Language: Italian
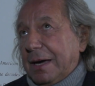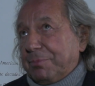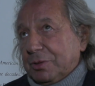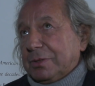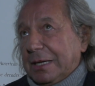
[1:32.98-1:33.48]
ha
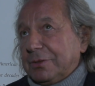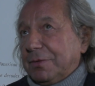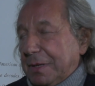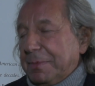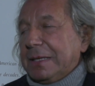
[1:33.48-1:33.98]

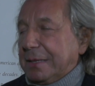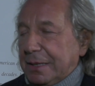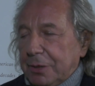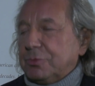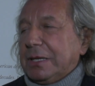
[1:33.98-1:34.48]
portato
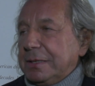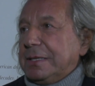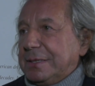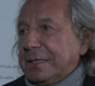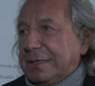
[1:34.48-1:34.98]
veramente
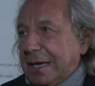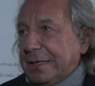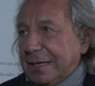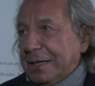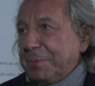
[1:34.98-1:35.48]

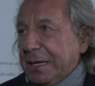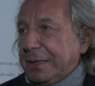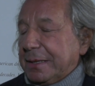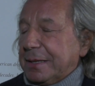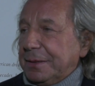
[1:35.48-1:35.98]
l'autenticità
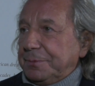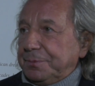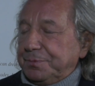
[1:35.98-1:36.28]
dell'America.